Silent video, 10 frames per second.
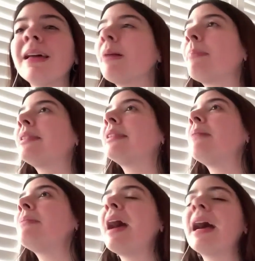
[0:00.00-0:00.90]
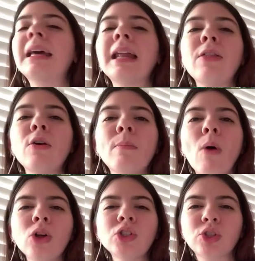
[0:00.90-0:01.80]
La pandemia ha creado
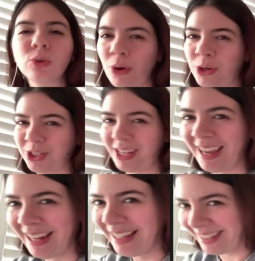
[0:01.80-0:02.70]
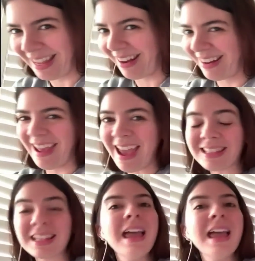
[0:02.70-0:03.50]
monstruos en el Internet.